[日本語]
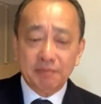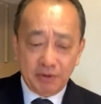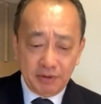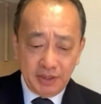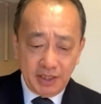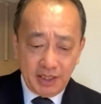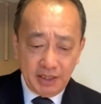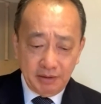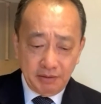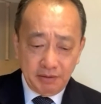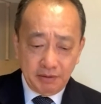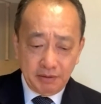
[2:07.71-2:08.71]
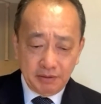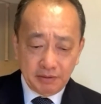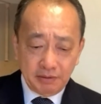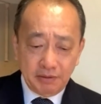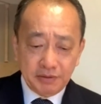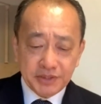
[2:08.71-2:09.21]
問題を
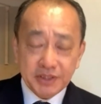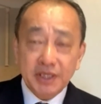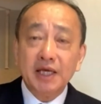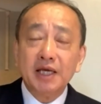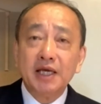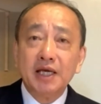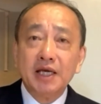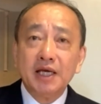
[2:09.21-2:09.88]
通して